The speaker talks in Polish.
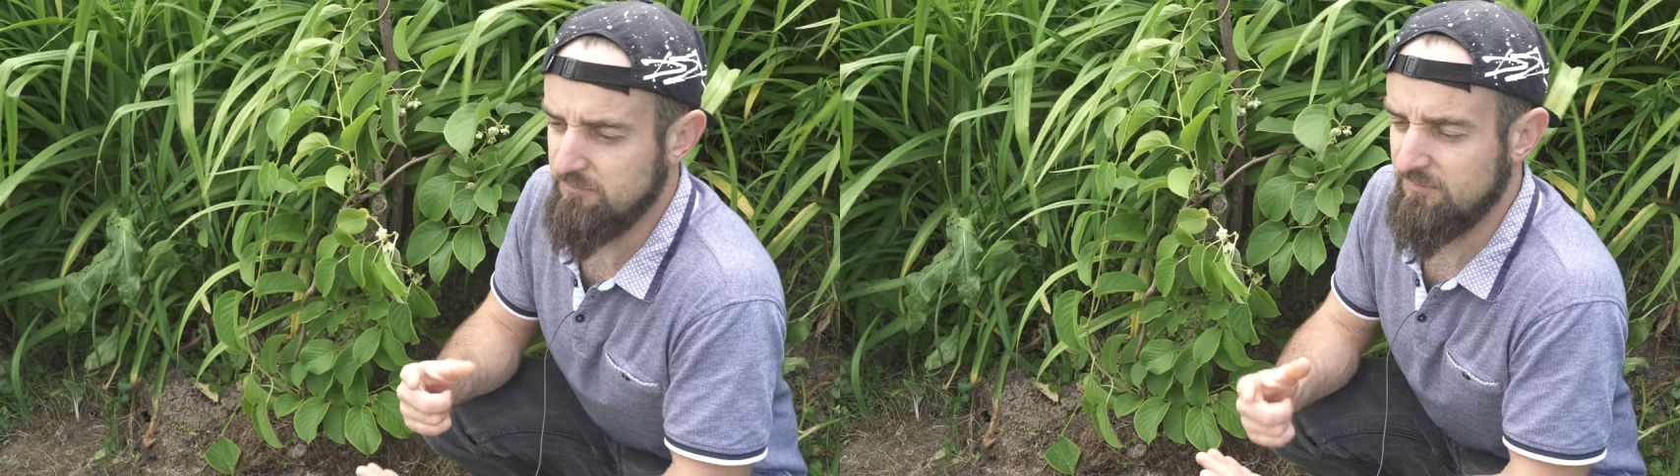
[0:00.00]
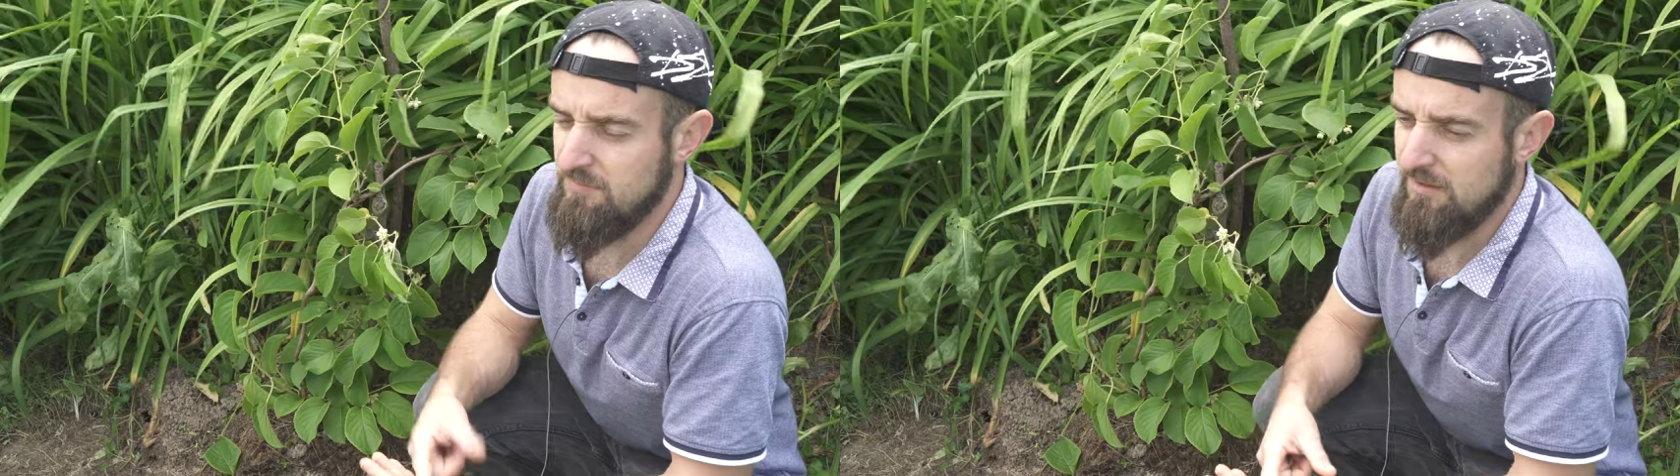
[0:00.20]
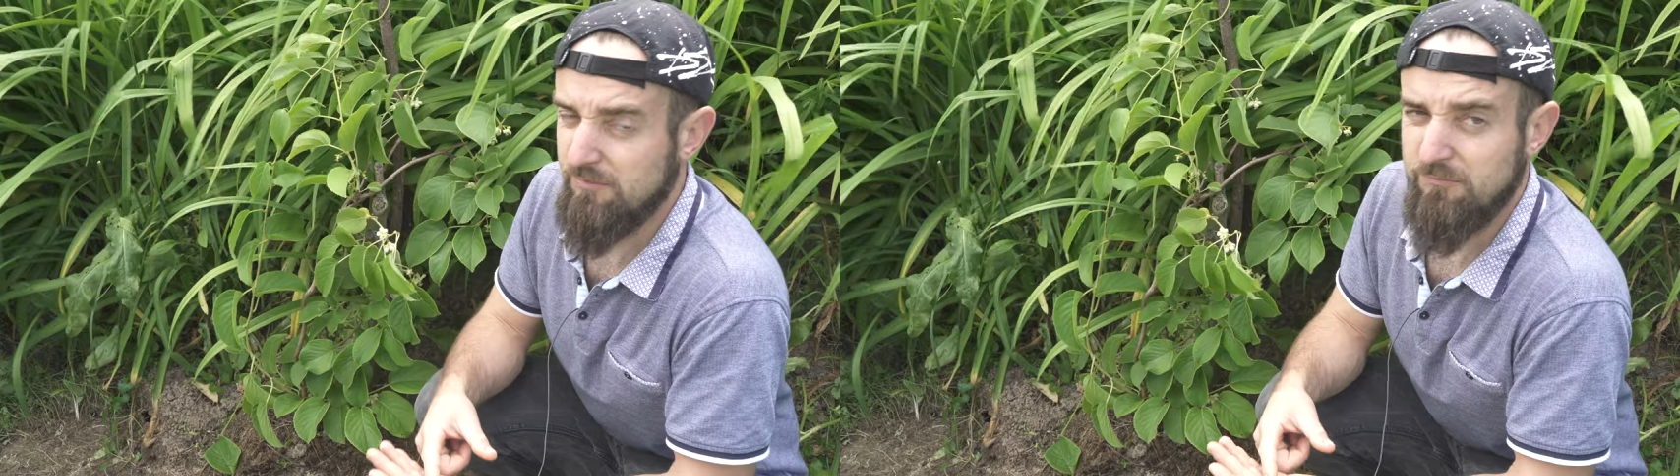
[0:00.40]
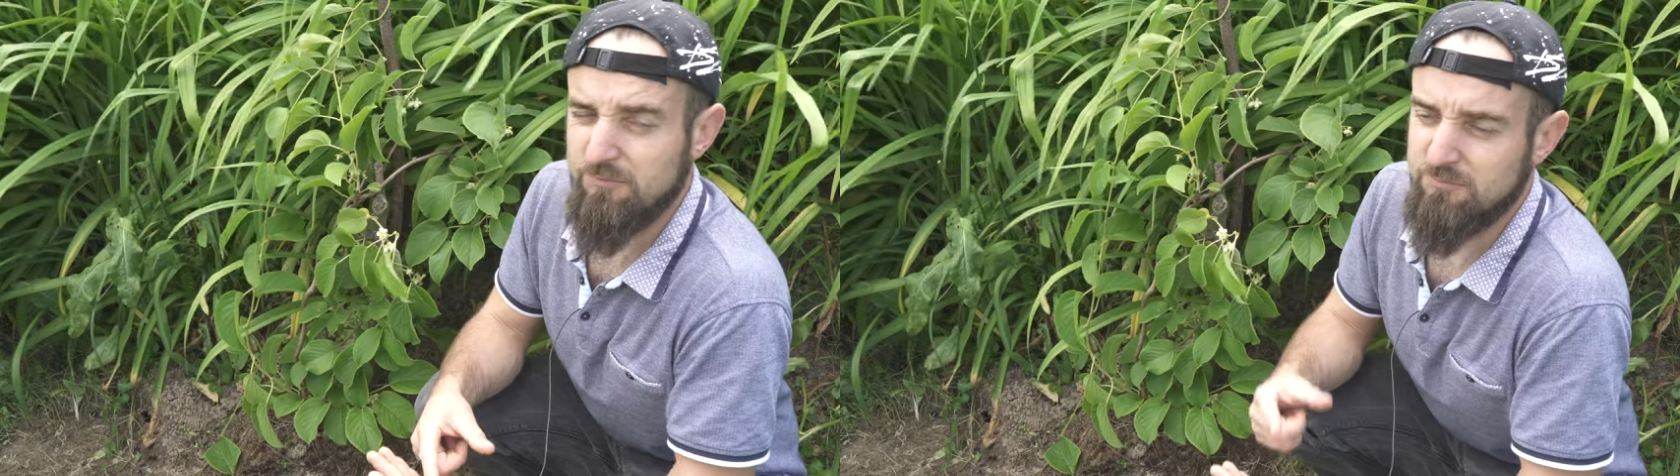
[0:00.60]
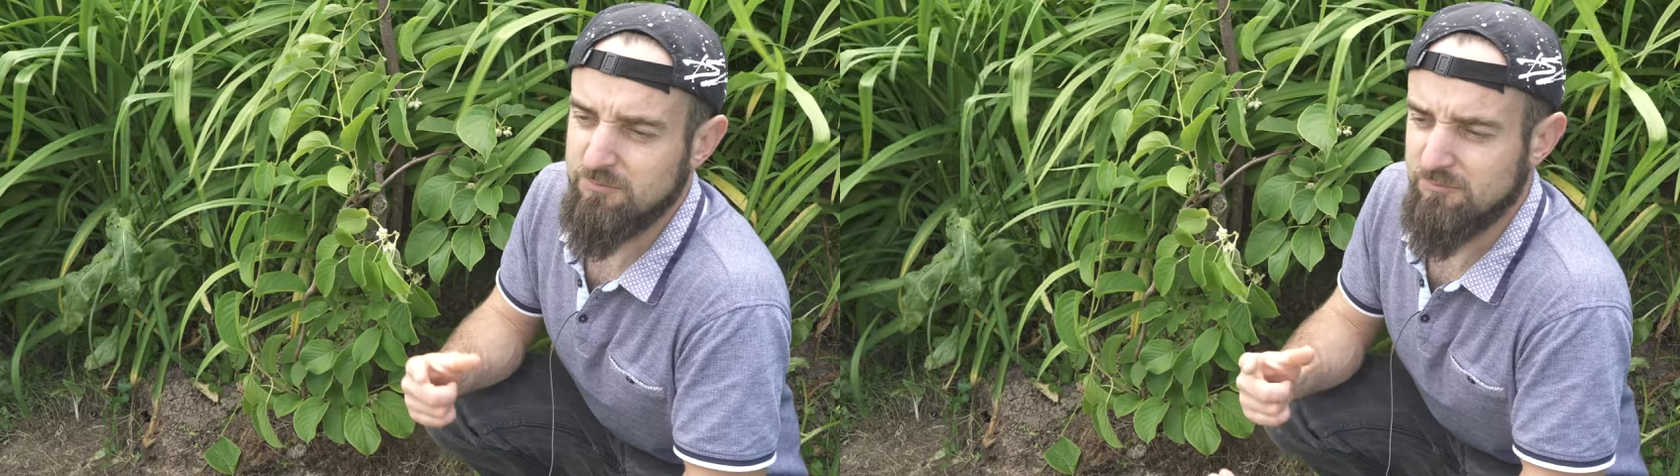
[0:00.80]

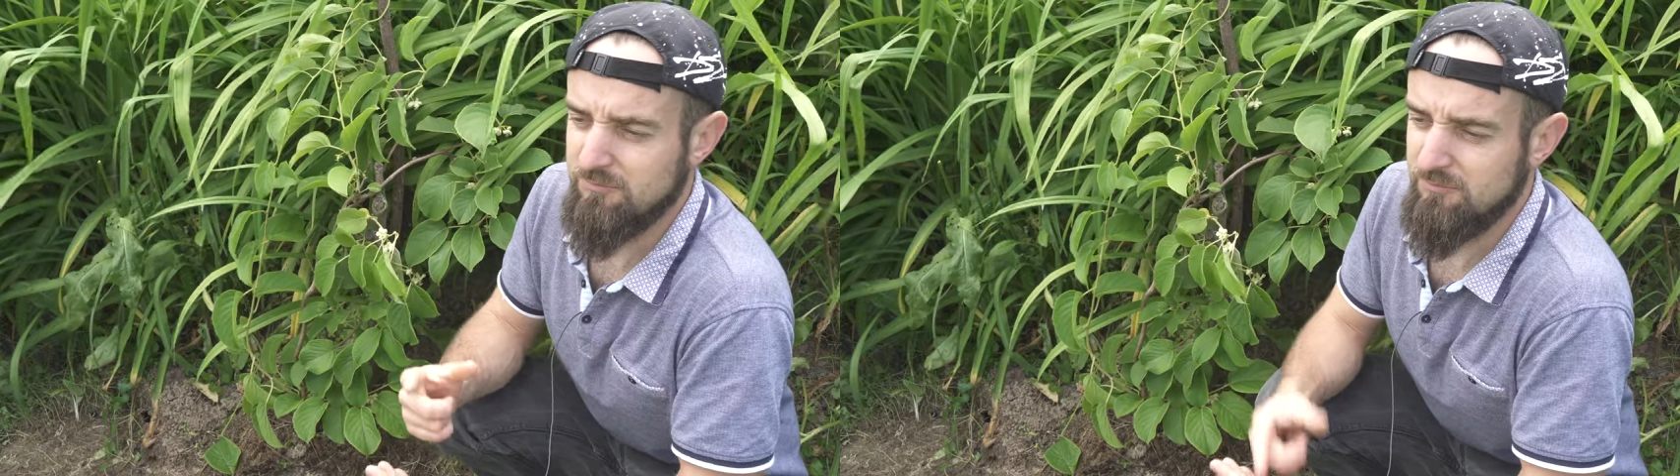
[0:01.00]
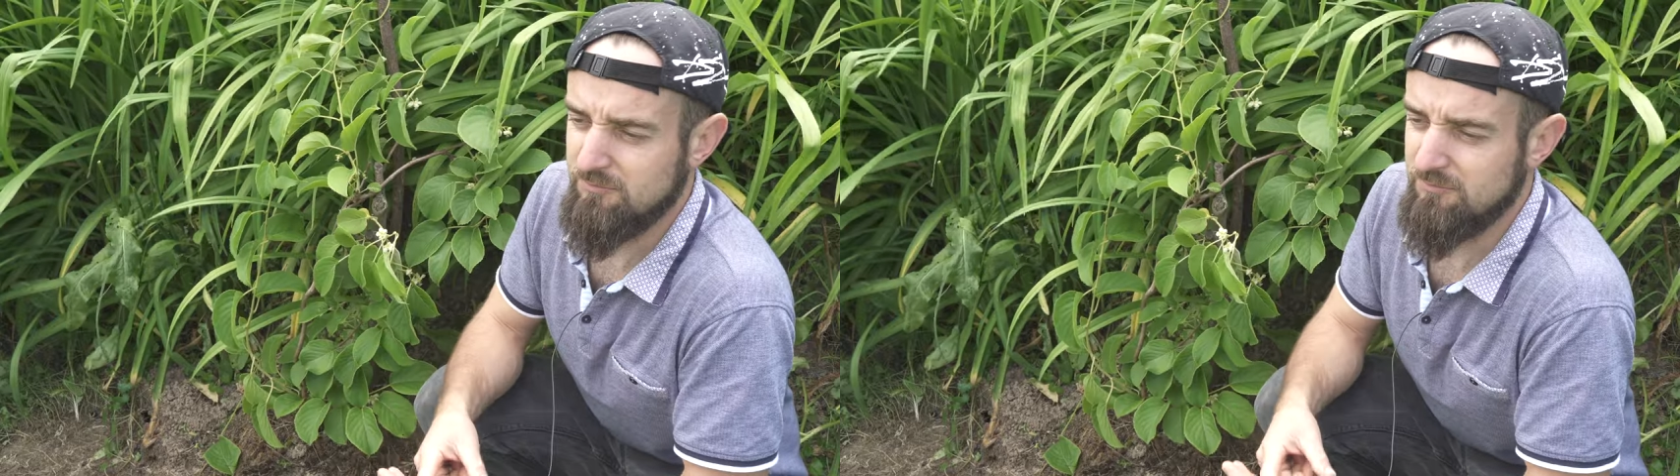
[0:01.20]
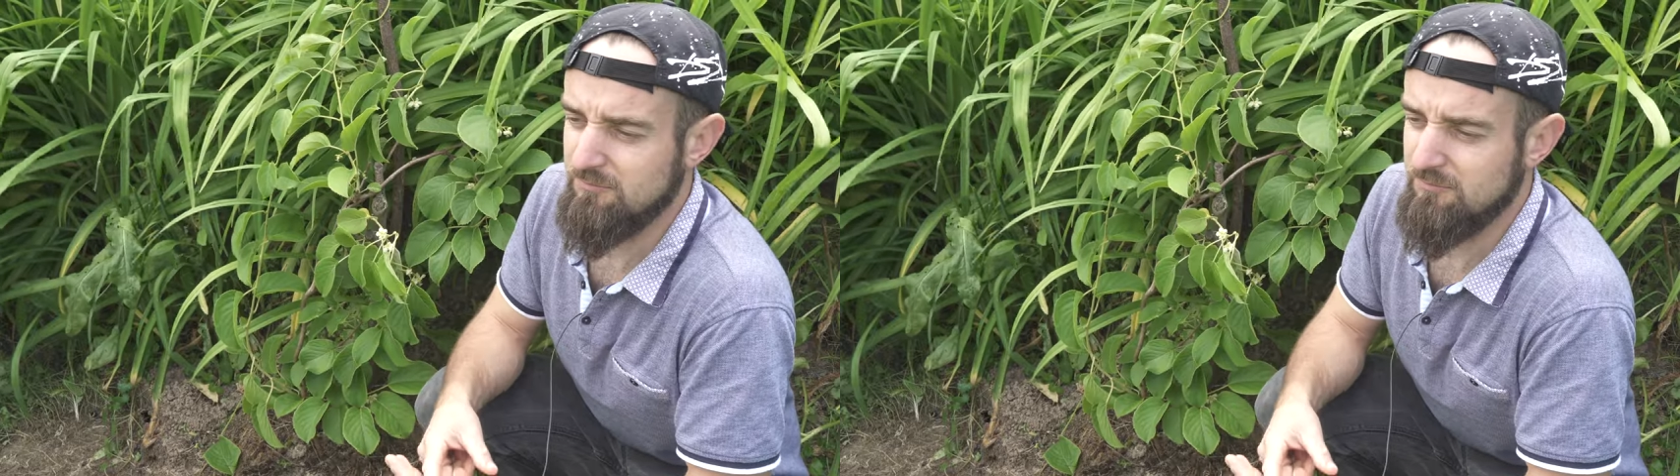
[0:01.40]
smartfon bądź